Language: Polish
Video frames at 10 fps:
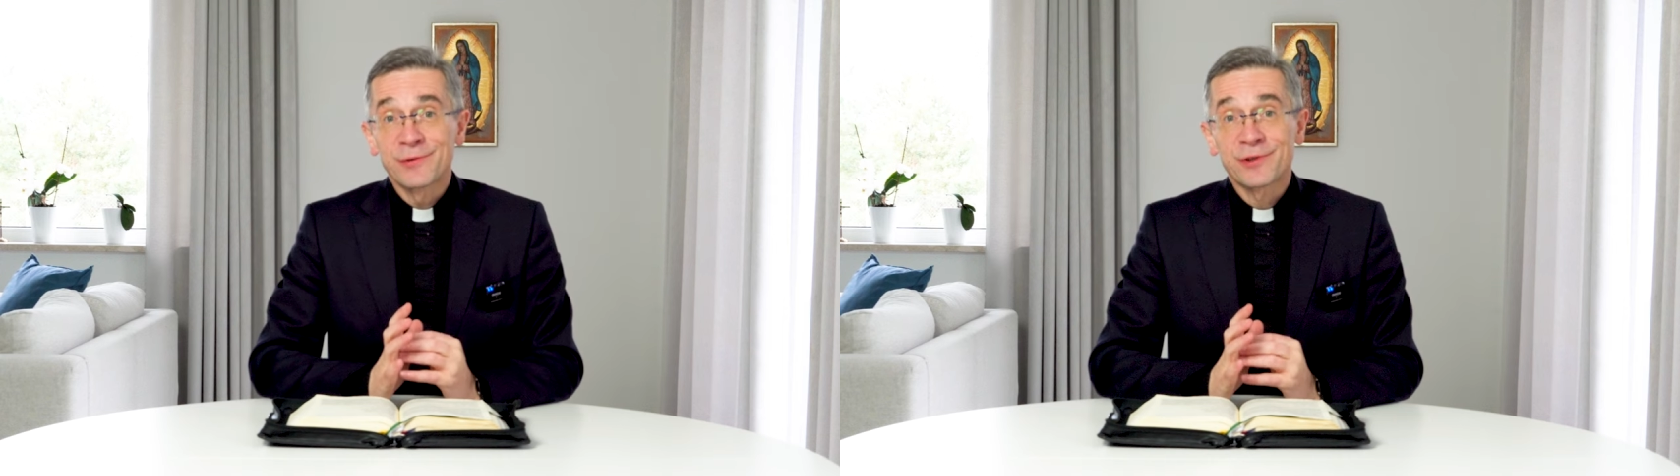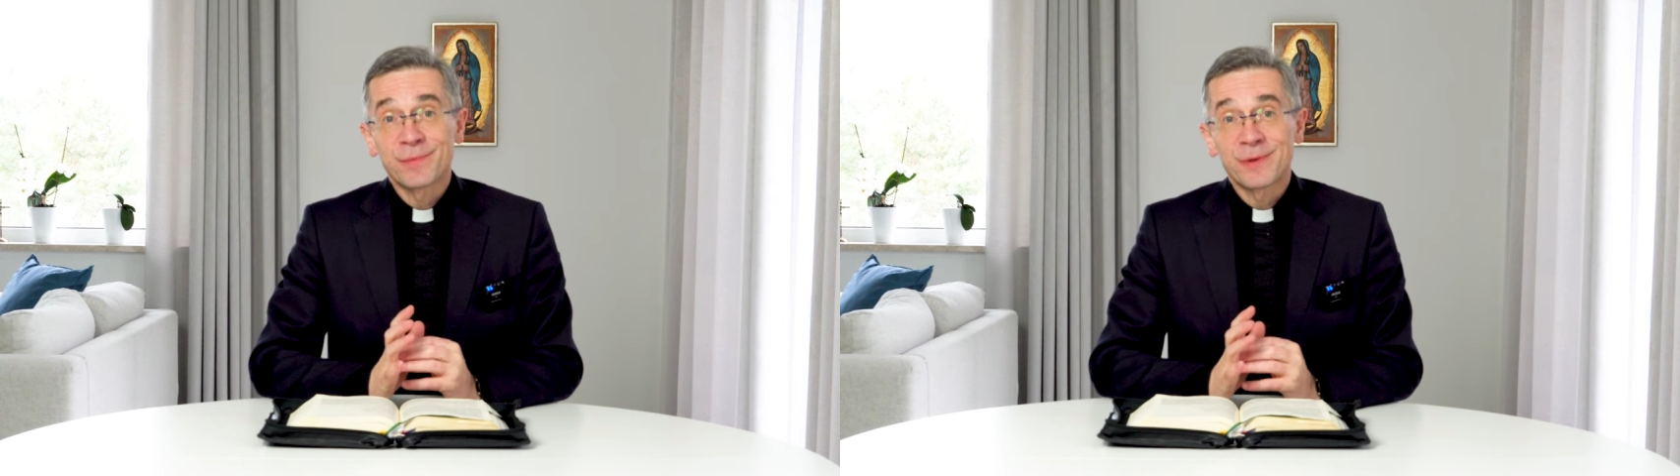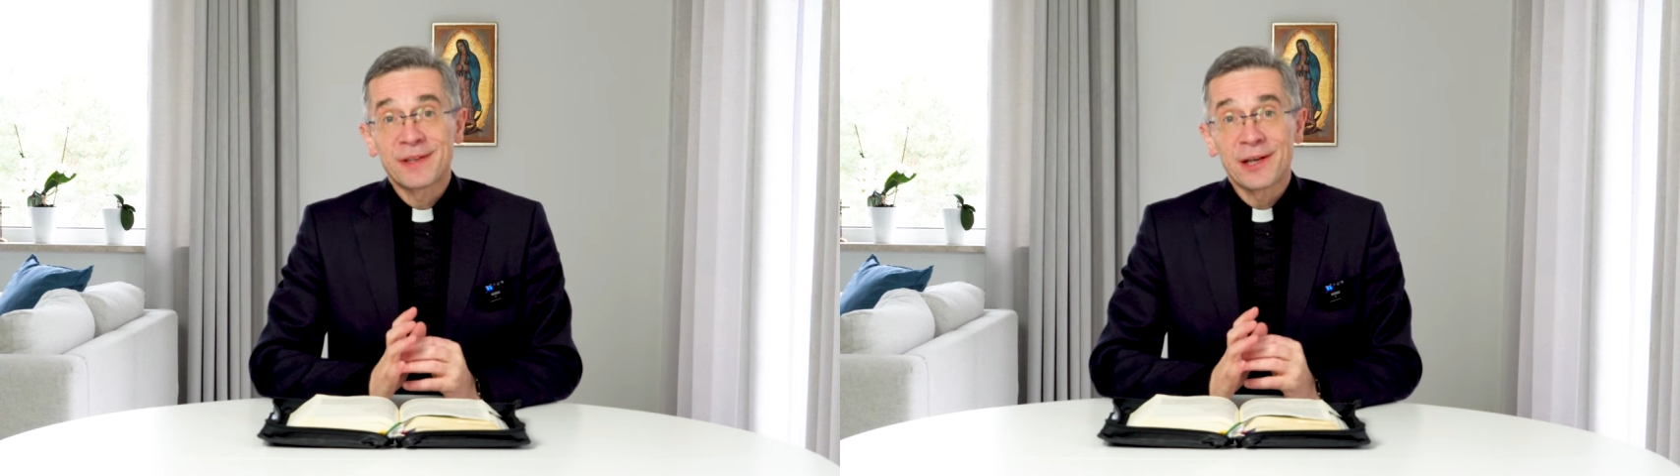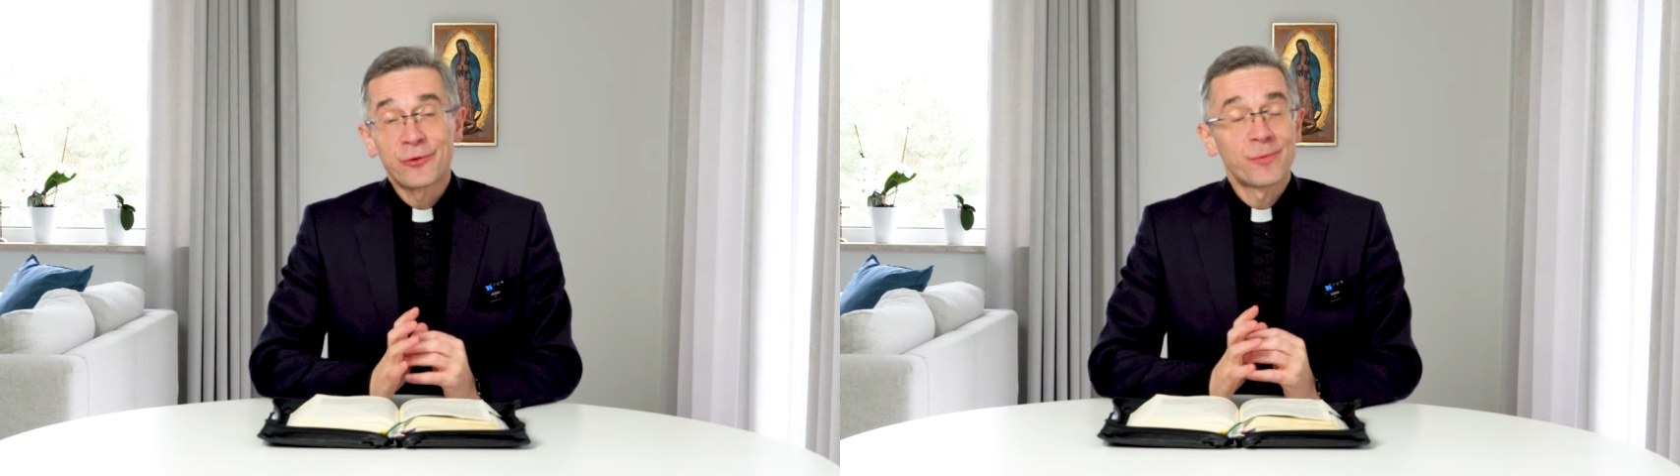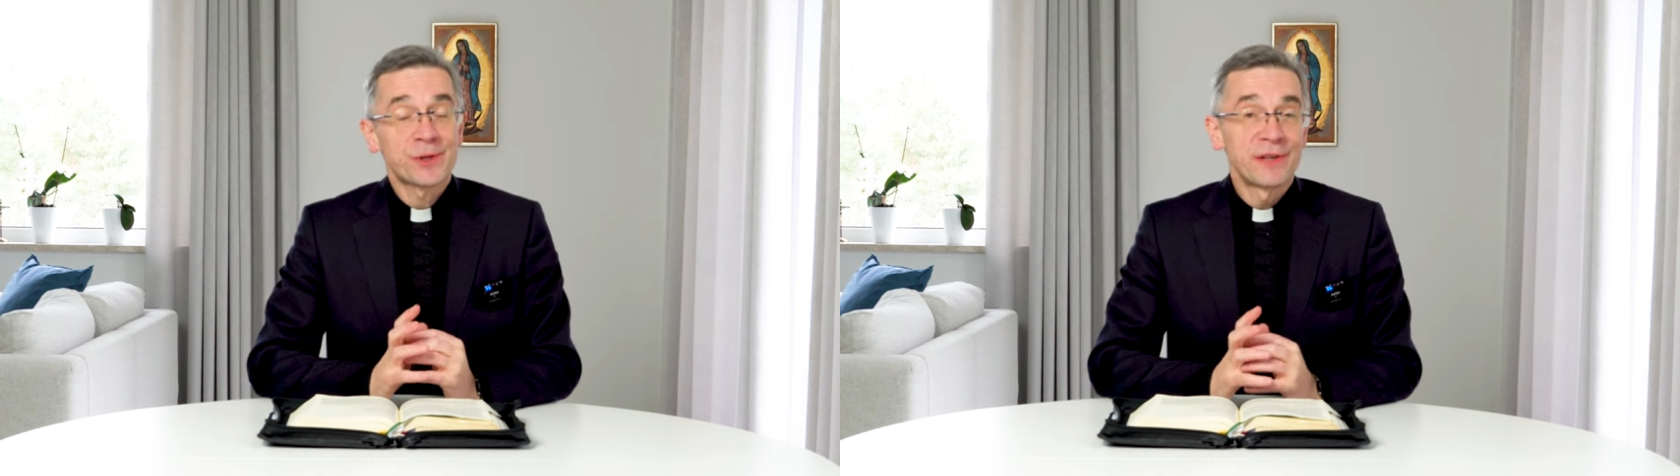żeby ten
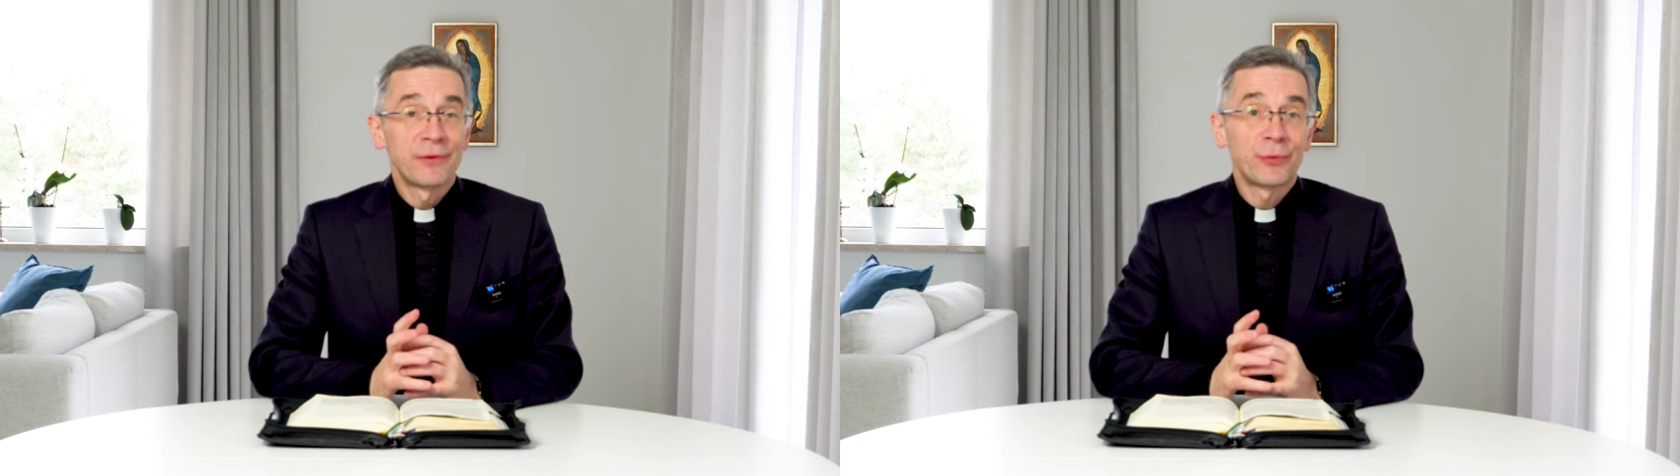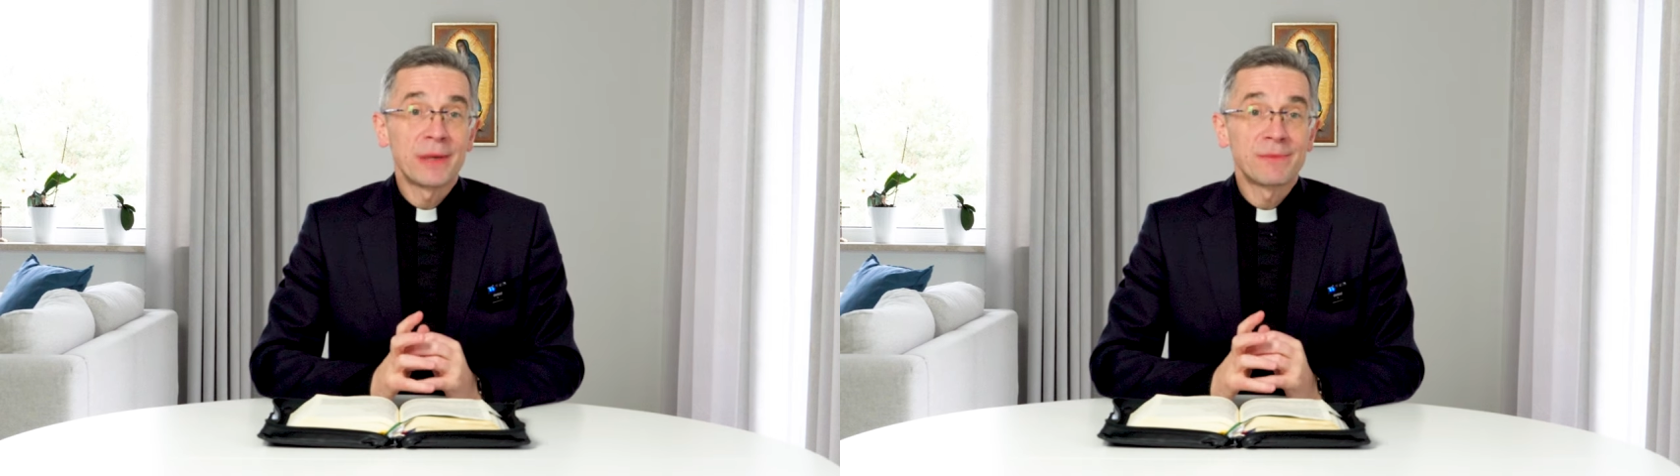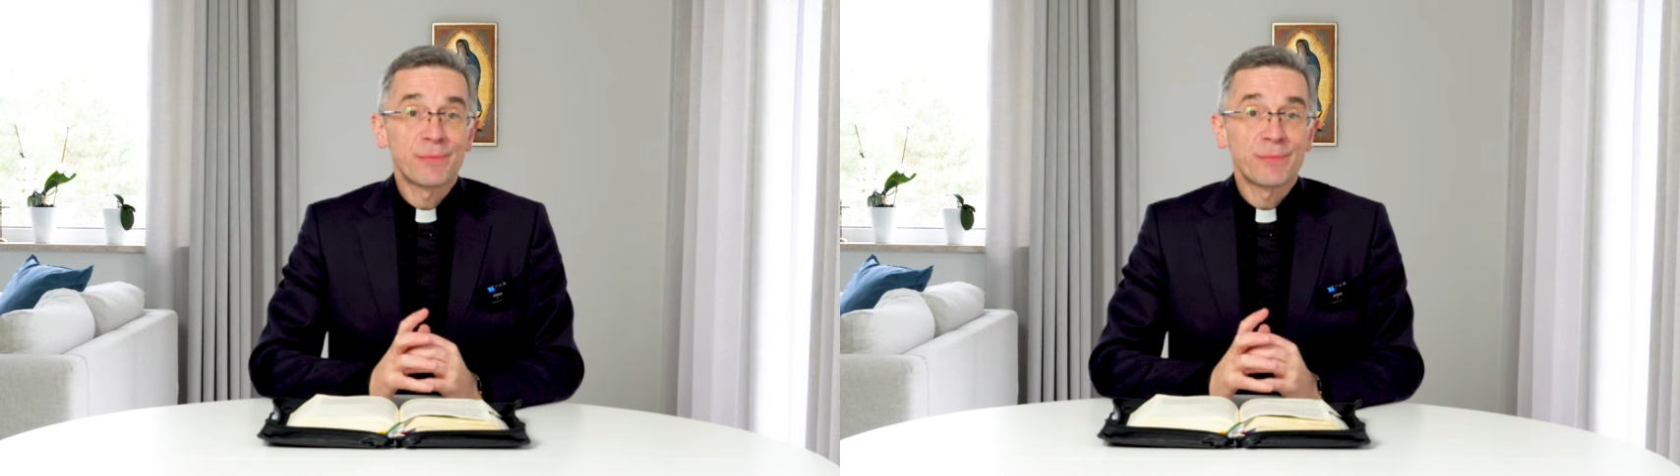umożliwił im